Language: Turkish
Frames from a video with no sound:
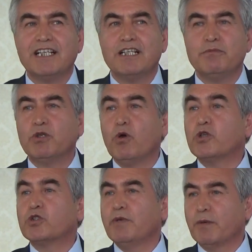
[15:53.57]
ilgili bir
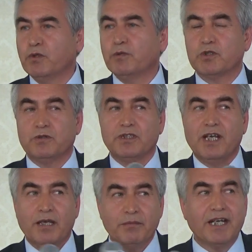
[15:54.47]
ölçüm yapıyor
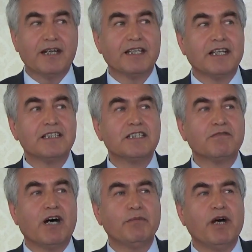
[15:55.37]
musunuz? Bir
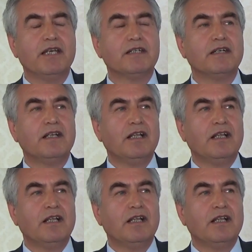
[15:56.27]
aradalığınız var mı? Hayır.